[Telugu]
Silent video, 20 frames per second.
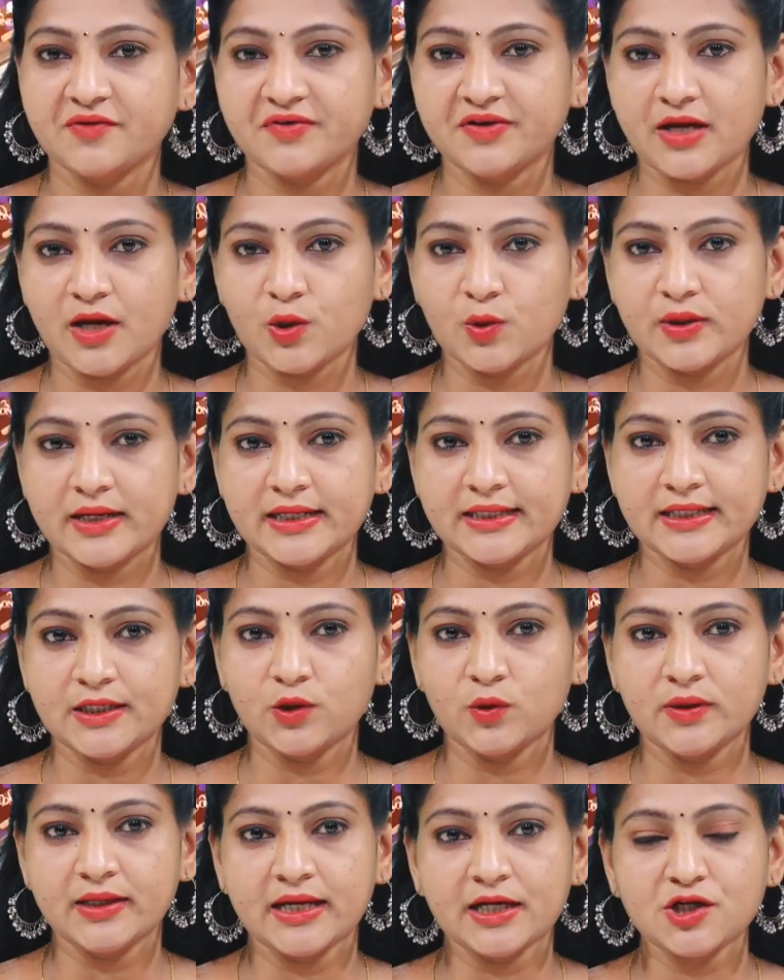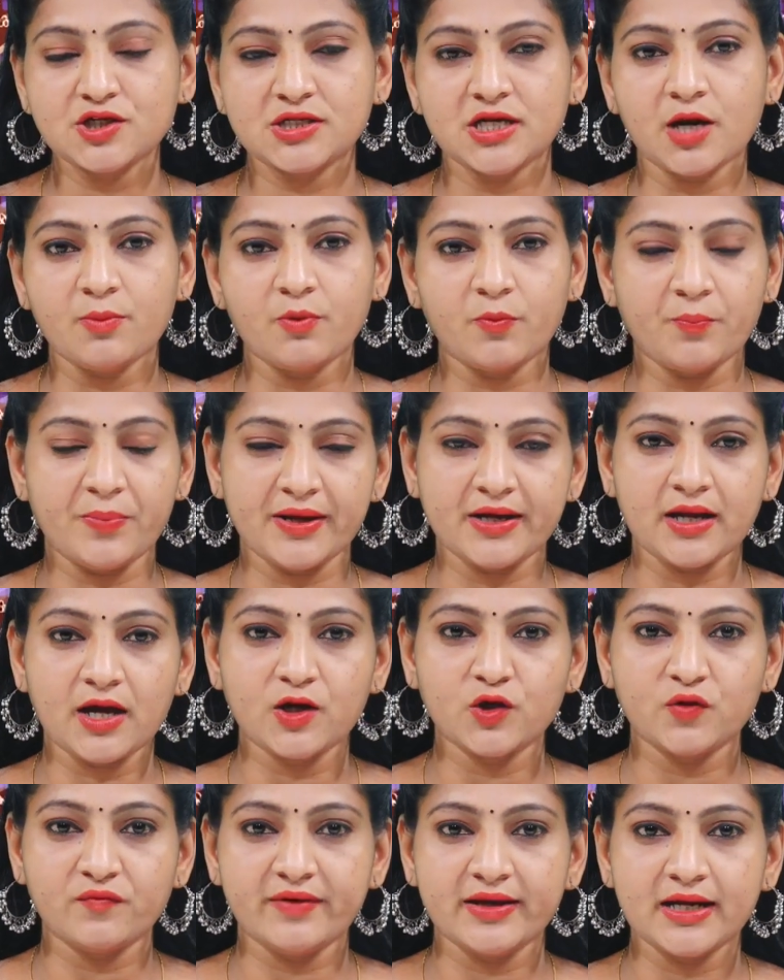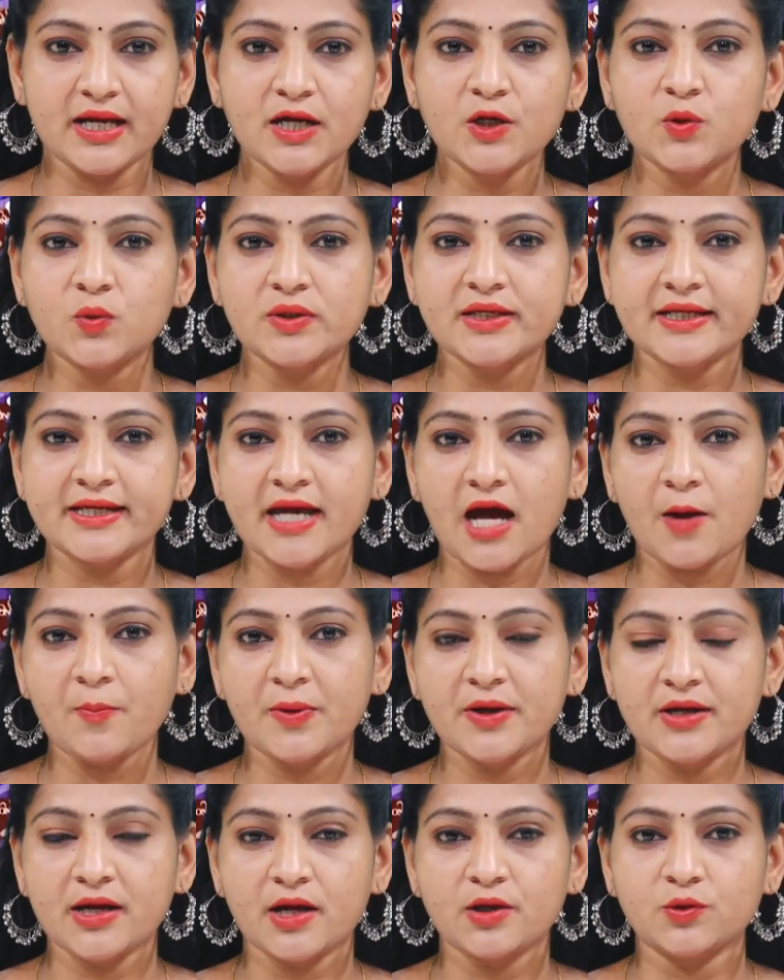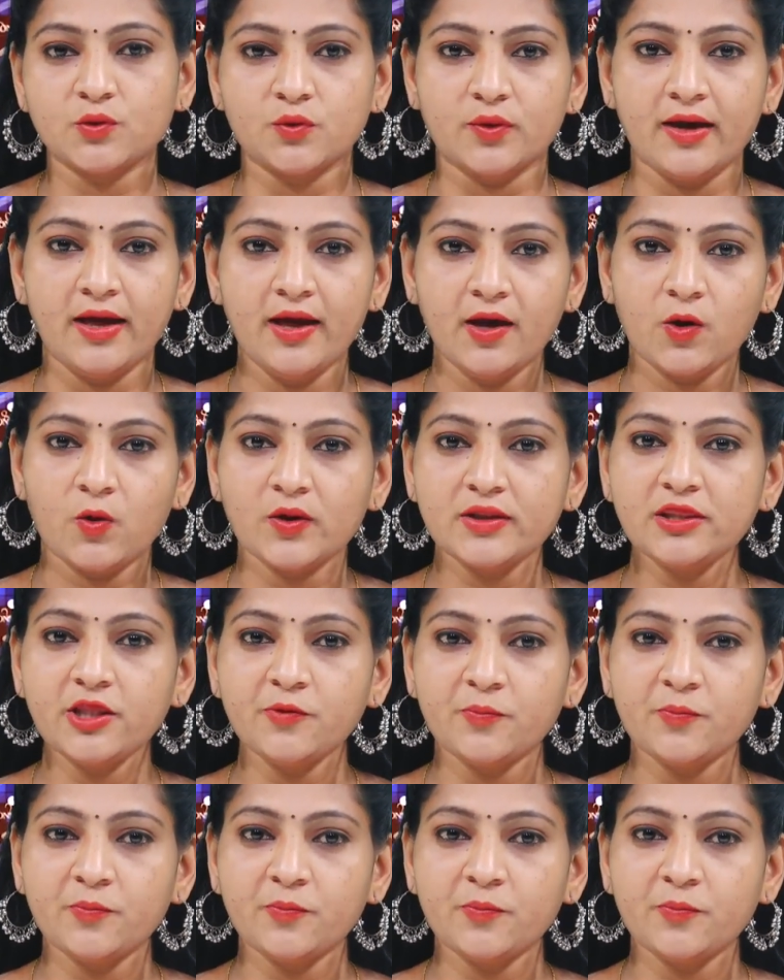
ఇరవై నాలుగు గంటల్లో లక్షా ముప్పై నాలుగు వేల నూట యాభై నాలుగు కొత్త